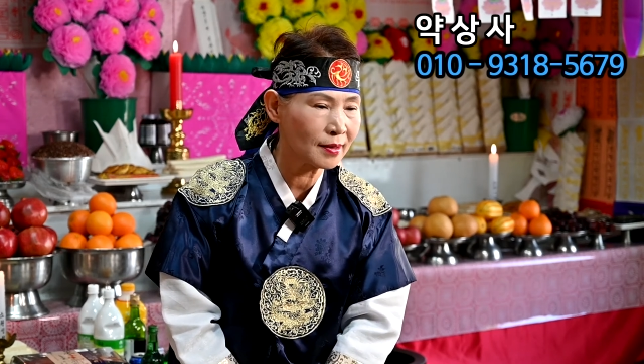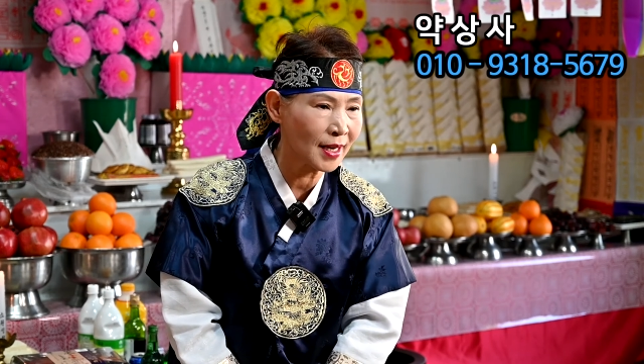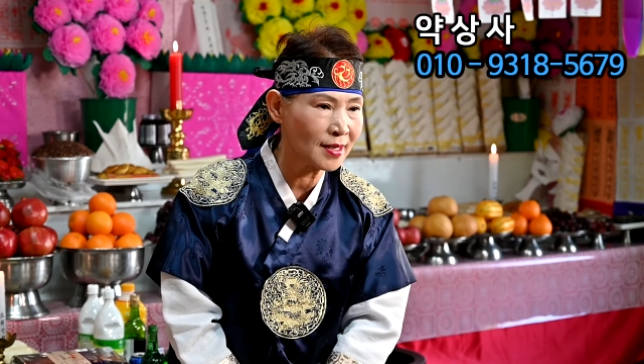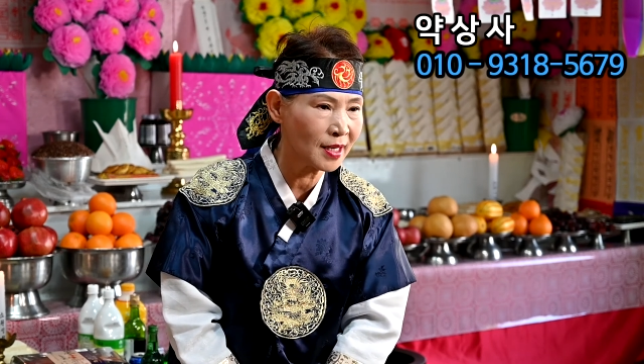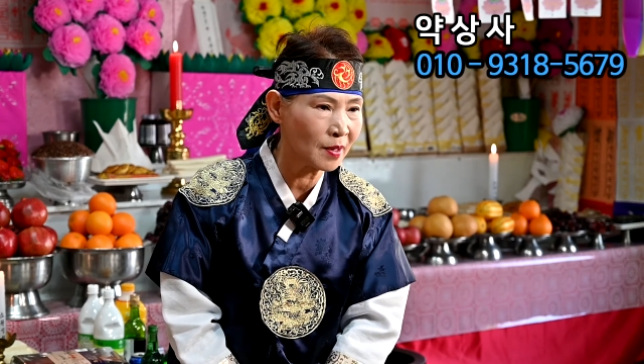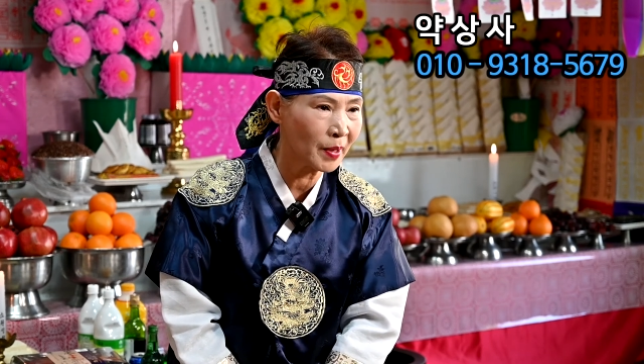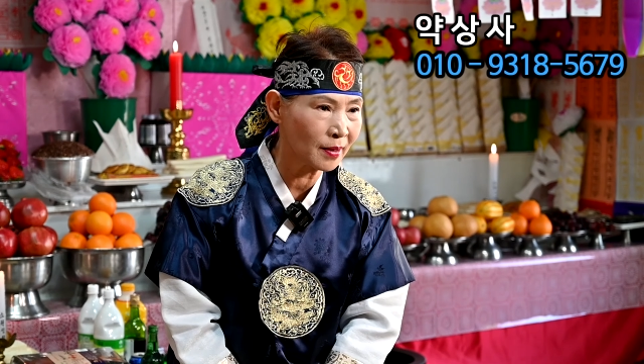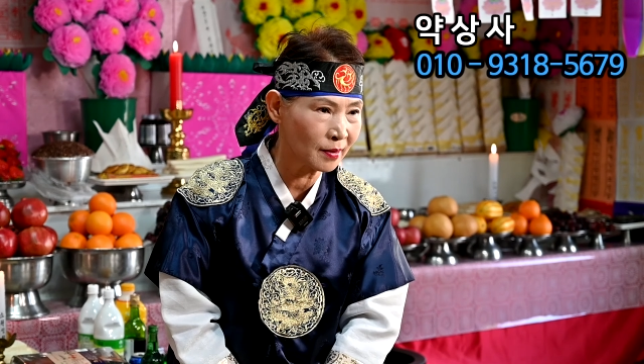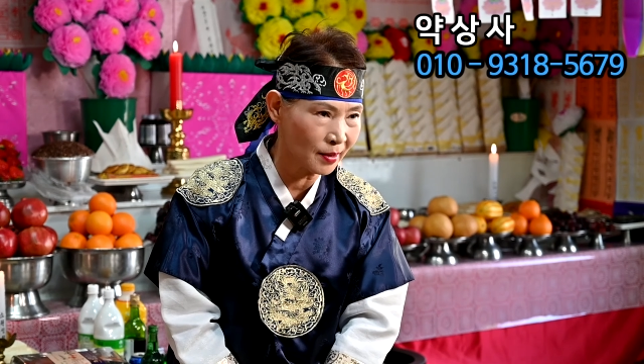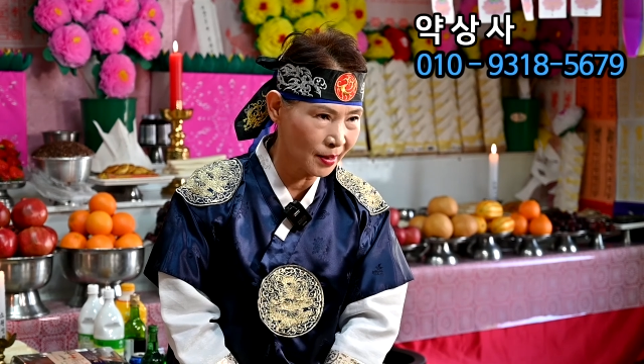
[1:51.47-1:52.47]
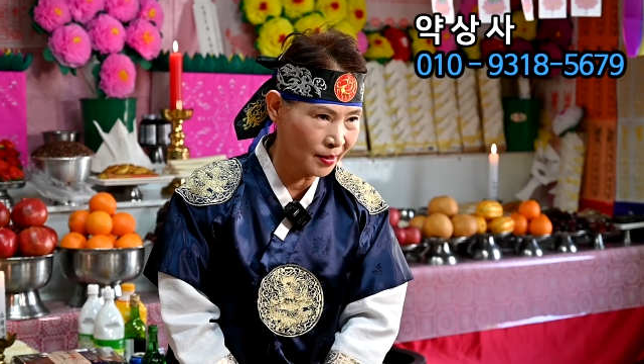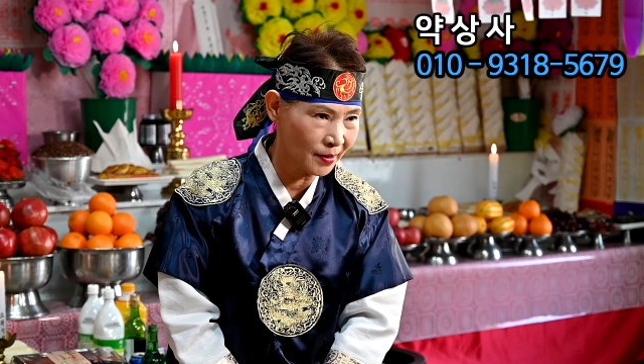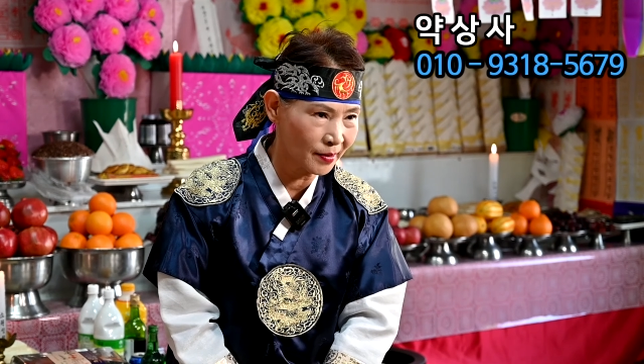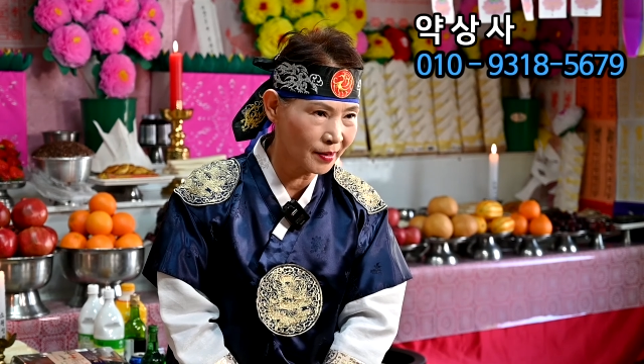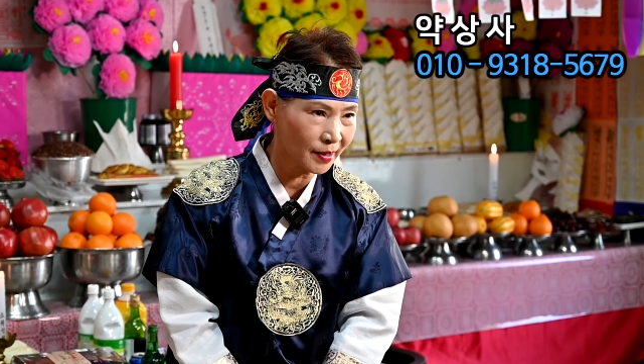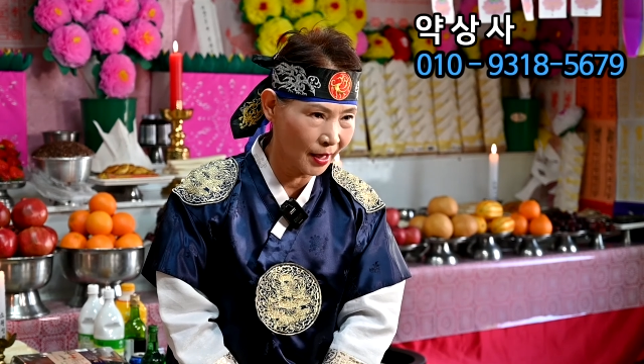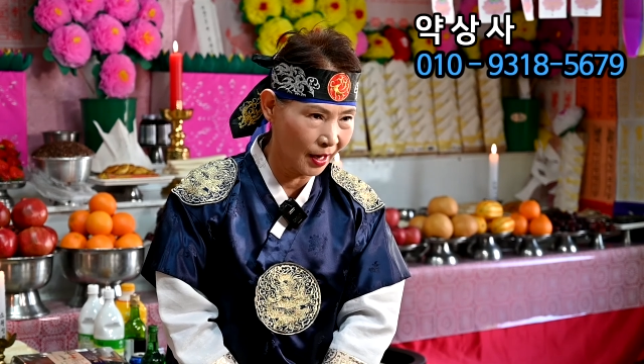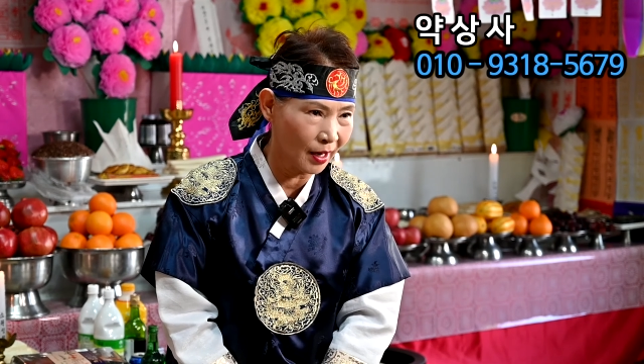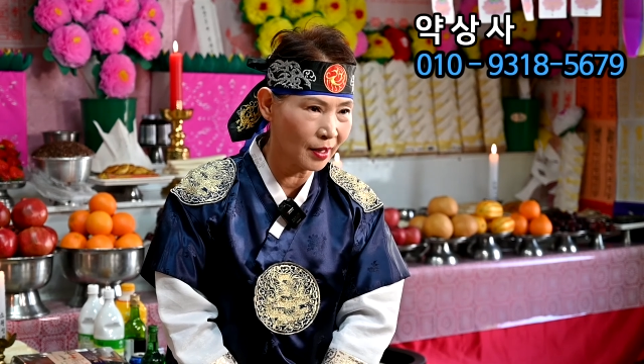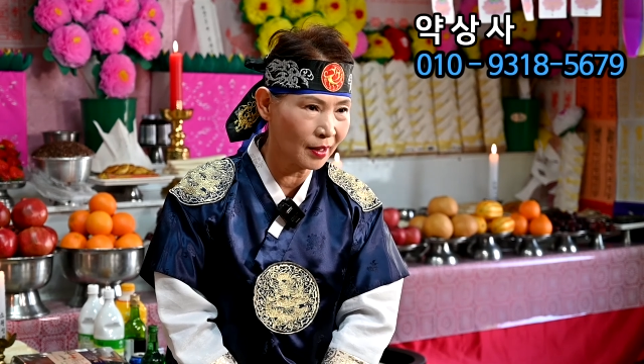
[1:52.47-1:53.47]
단체를 만든 거예요.
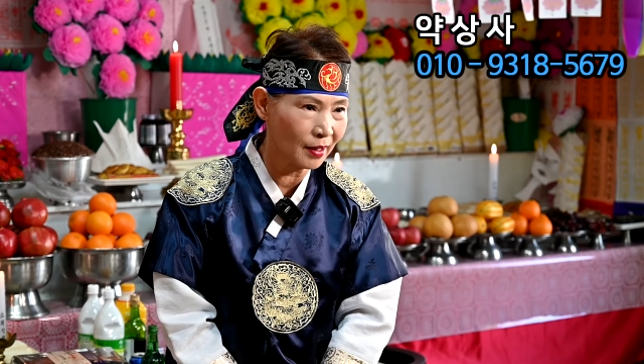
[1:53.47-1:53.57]
제가.